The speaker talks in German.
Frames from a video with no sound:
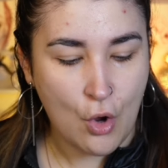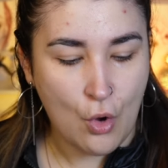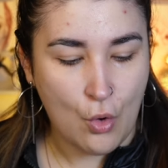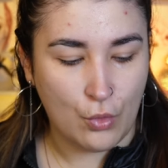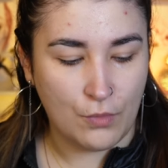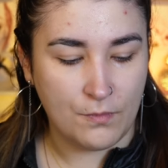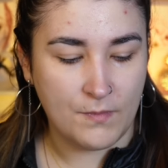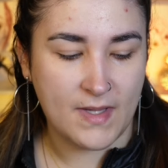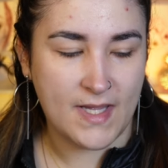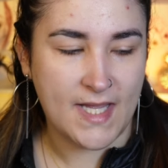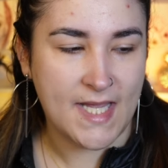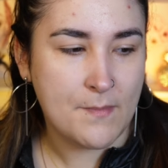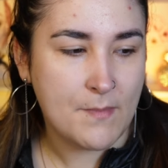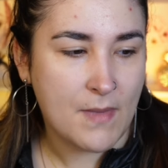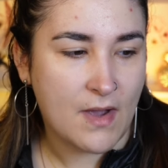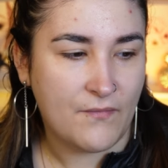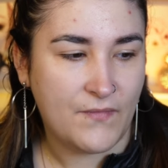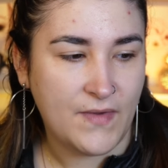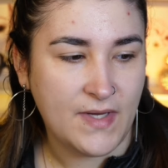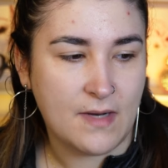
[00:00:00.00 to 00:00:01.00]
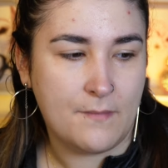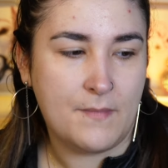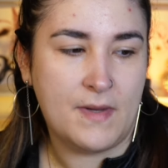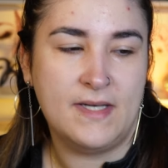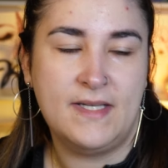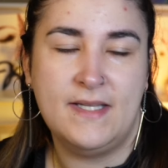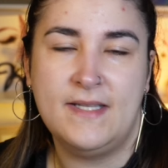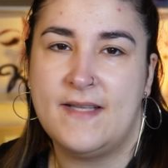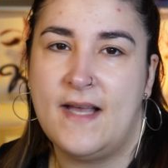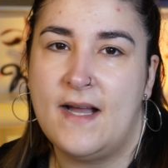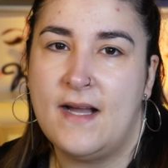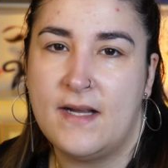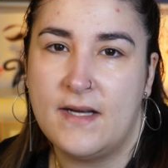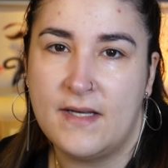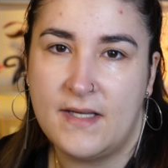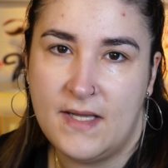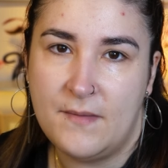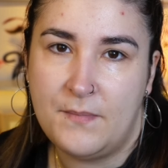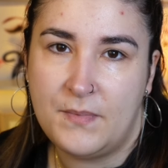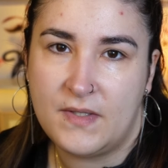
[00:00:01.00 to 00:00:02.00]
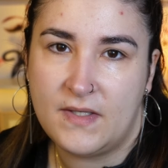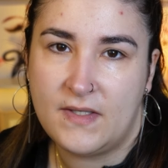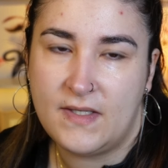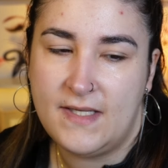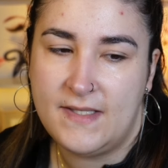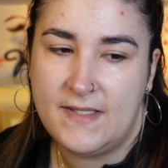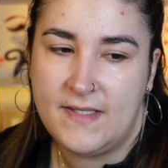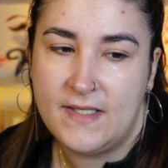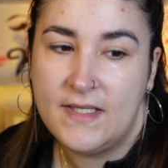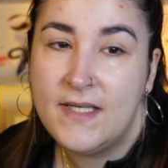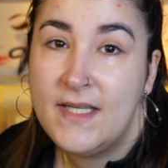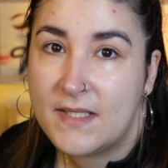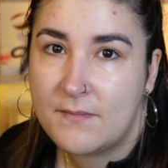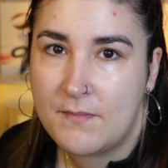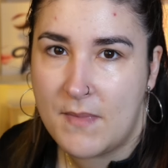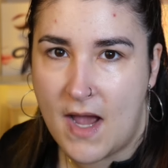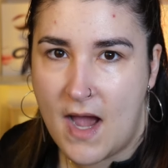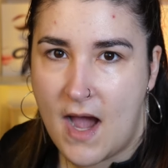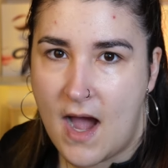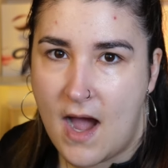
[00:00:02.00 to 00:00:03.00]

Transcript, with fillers: und mir immer wieder mal die Sachen gibt, die sie nicht mehr